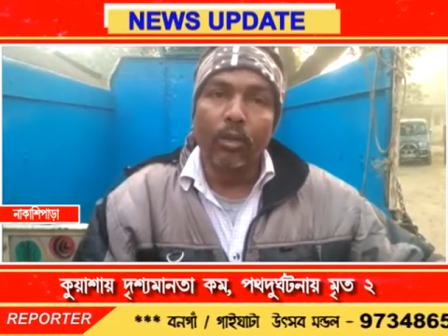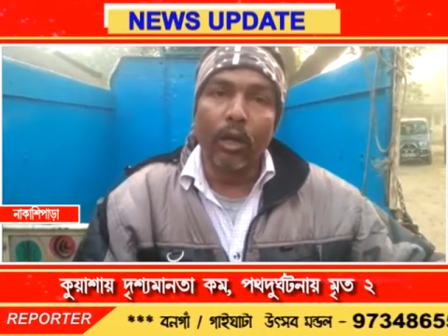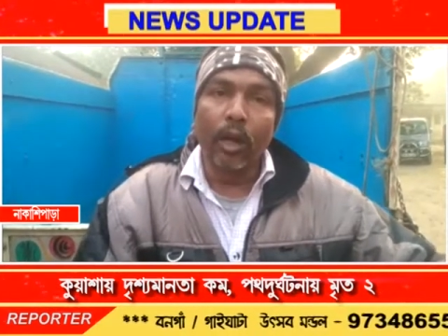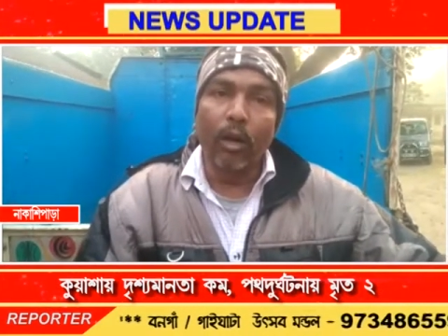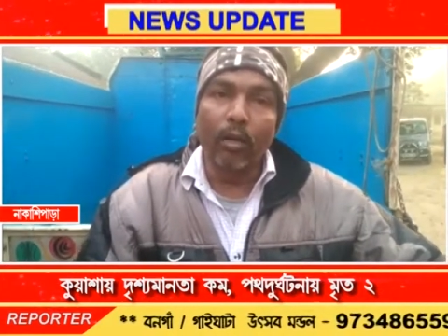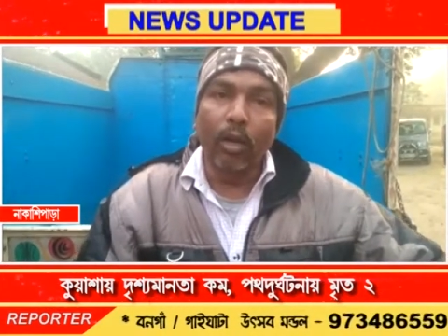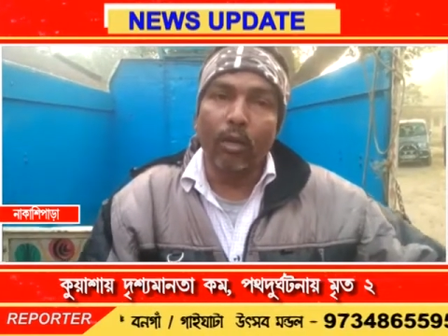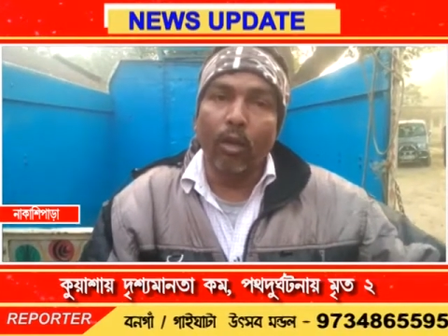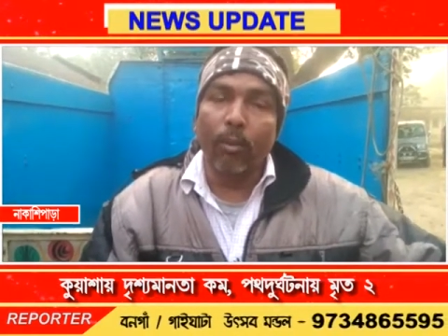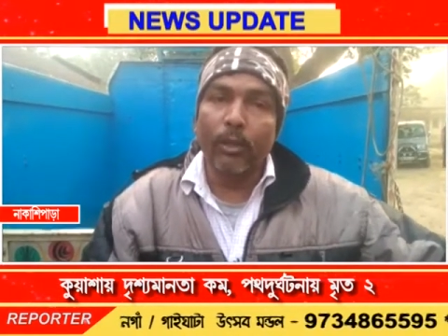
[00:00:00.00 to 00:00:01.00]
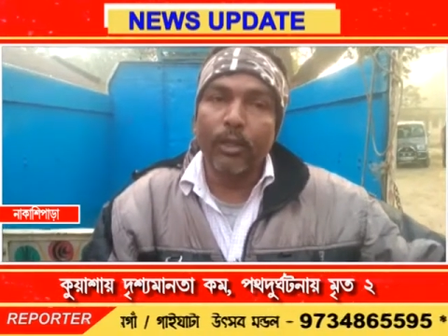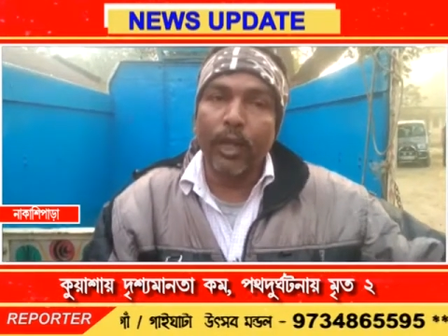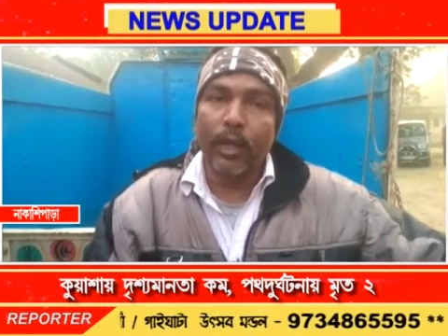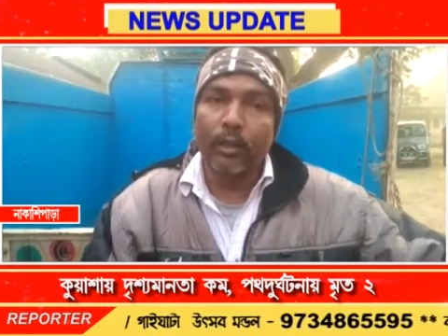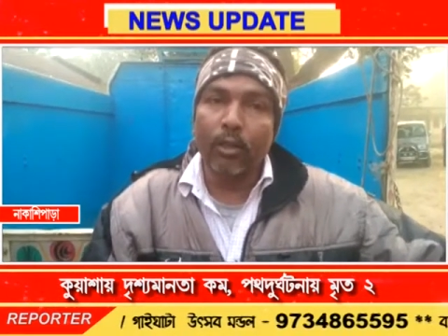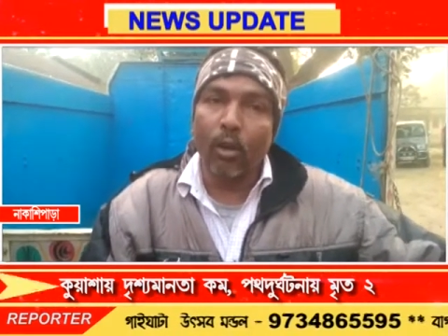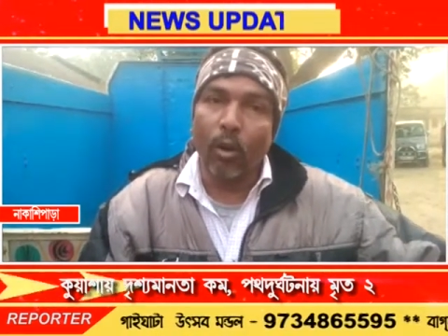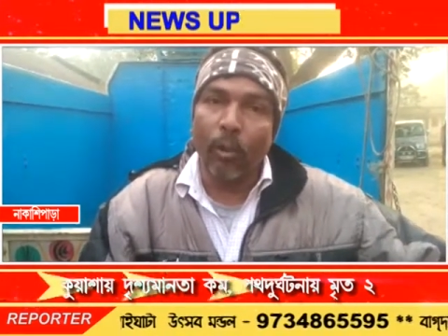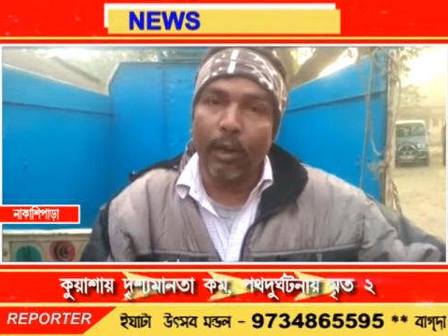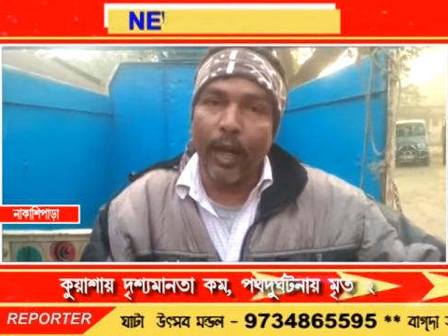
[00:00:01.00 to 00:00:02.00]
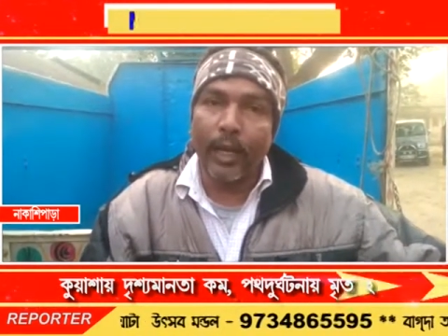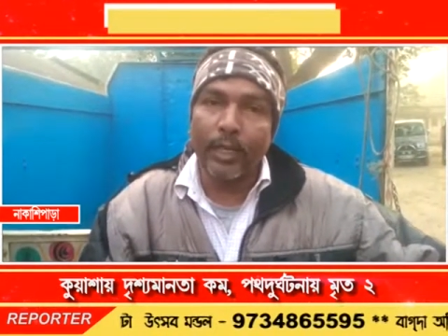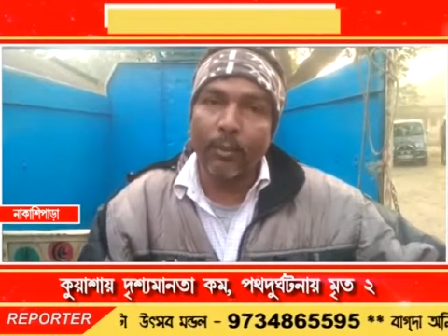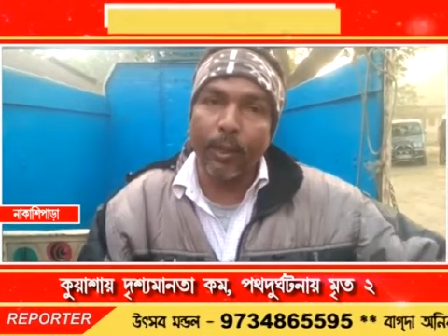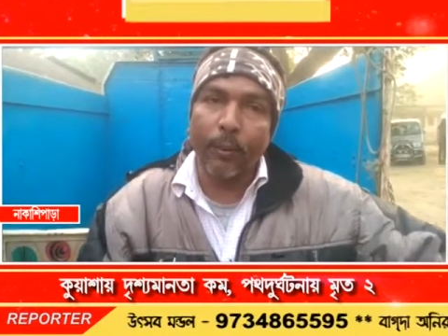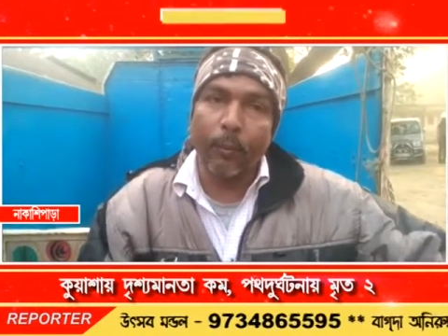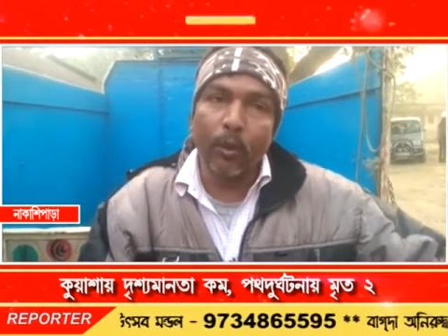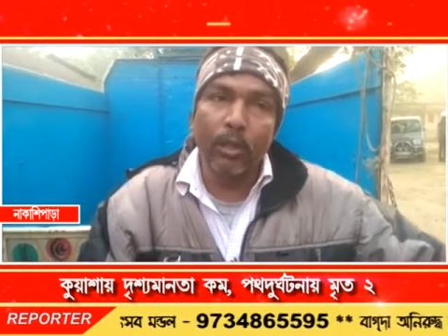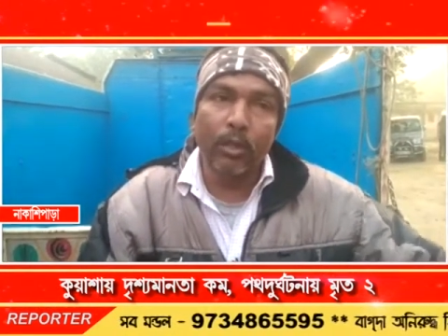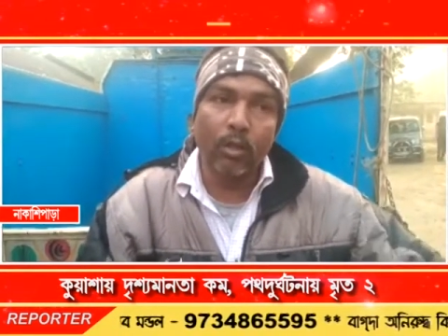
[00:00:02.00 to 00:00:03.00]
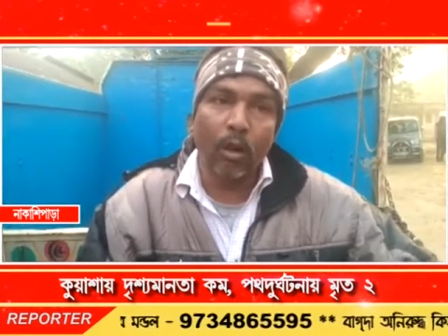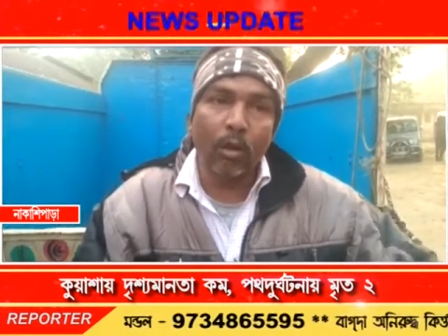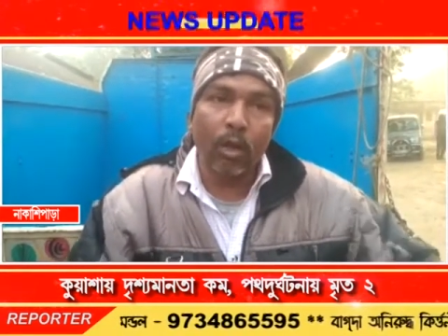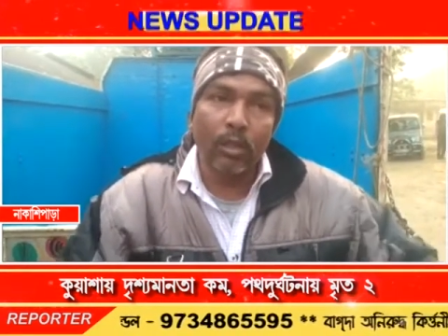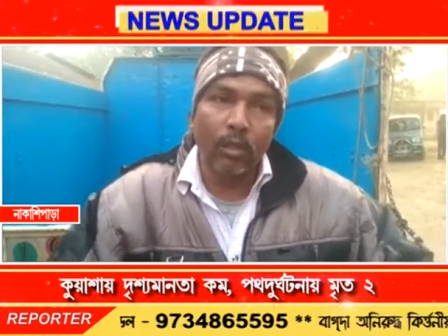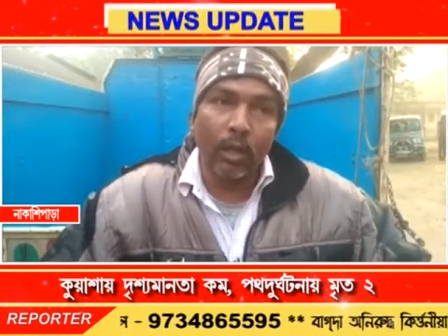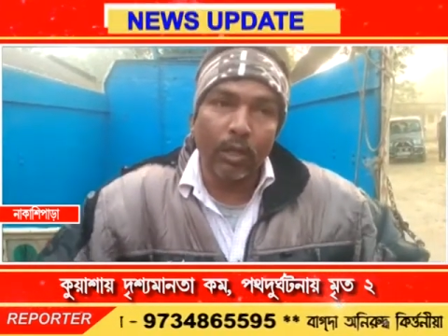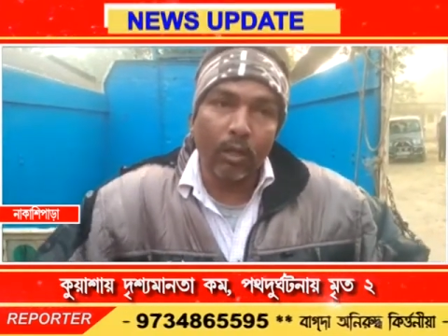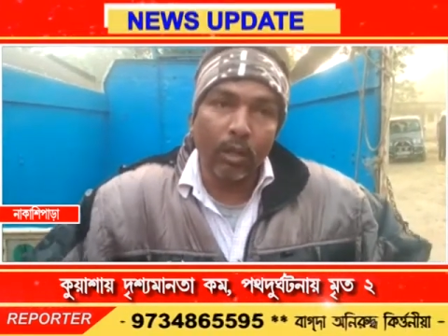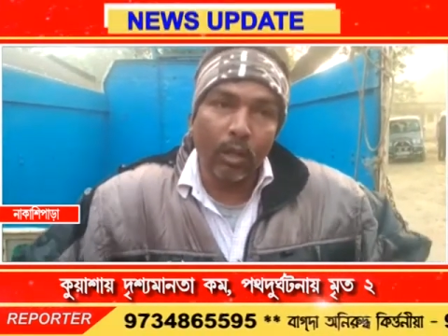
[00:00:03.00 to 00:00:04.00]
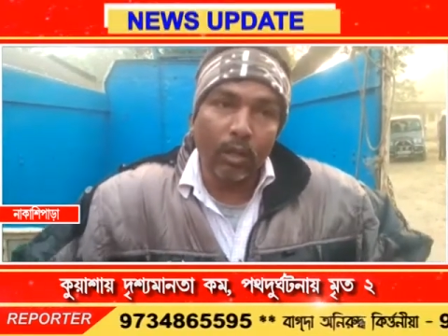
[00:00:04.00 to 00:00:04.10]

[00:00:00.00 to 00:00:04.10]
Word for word: দুজনের রক্তাক্ত অবস্থায় যখন হয় নাকাশিপাড়া পুলিশ ঘটনাস্থলে